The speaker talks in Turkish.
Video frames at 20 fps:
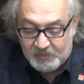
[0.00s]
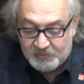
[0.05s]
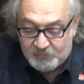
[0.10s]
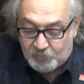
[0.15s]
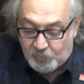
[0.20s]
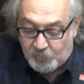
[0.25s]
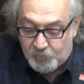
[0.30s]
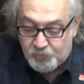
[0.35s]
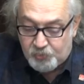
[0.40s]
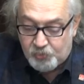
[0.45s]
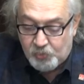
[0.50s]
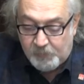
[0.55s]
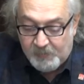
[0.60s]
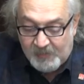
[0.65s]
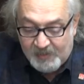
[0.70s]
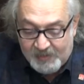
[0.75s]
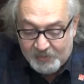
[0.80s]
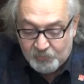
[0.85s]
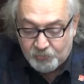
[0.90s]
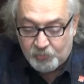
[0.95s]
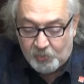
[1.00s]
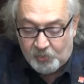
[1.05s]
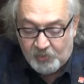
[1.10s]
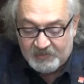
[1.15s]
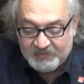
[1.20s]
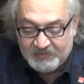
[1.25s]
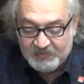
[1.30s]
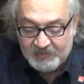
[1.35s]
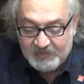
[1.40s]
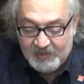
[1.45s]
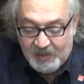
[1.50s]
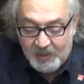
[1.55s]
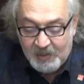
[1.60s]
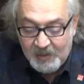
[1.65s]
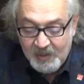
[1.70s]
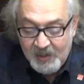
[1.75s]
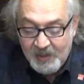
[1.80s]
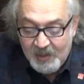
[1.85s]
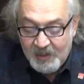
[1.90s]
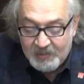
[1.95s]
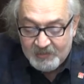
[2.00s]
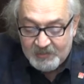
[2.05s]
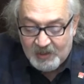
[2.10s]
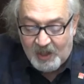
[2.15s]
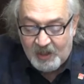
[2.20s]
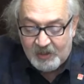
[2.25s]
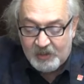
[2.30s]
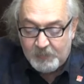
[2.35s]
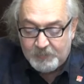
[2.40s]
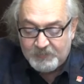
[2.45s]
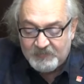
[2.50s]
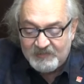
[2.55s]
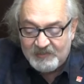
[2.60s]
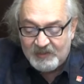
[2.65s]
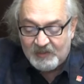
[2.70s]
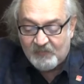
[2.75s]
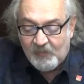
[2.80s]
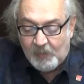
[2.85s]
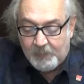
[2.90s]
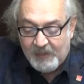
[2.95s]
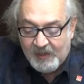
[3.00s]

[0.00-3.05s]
soruşturmaları sonrasında takipsizlik ve